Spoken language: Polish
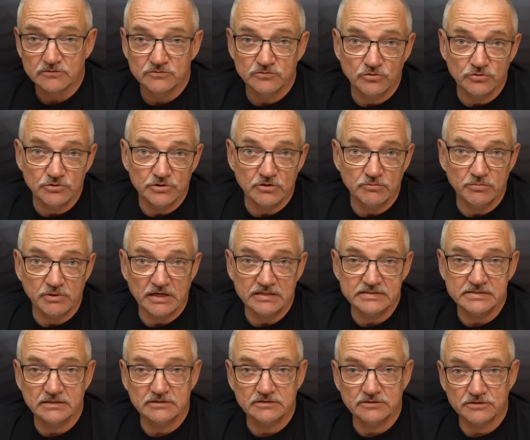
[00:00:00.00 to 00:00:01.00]
Drugi
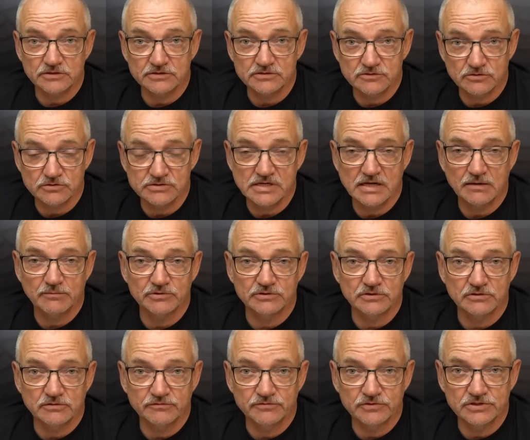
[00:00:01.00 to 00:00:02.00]
obrazek to jest to samo,
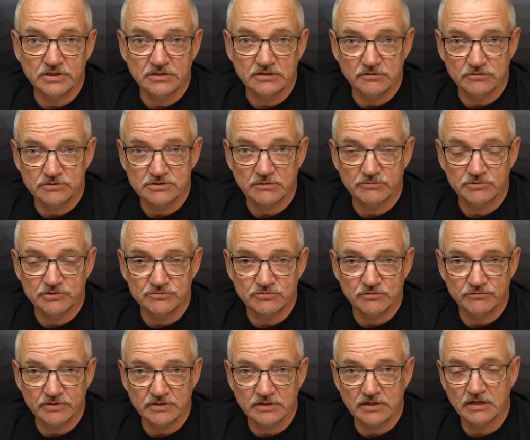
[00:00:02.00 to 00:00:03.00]
tylko widziane oczami
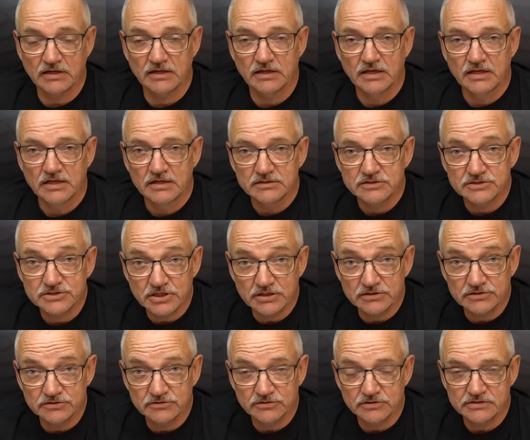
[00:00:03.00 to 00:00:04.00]
człowieka.
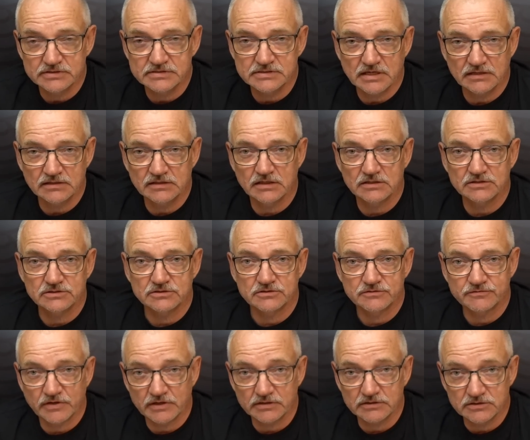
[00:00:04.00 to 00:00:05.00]
Trzeci to jest sandacz,
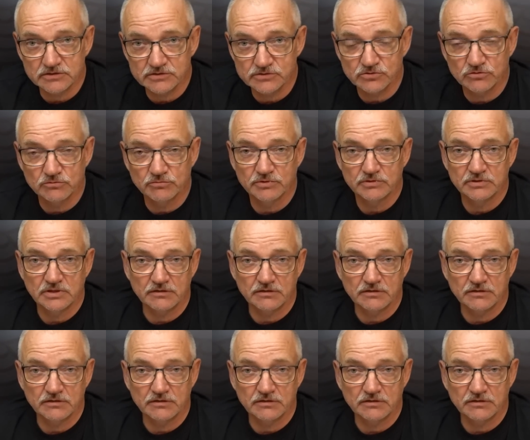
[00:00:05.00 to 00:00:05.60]
czwarty sum.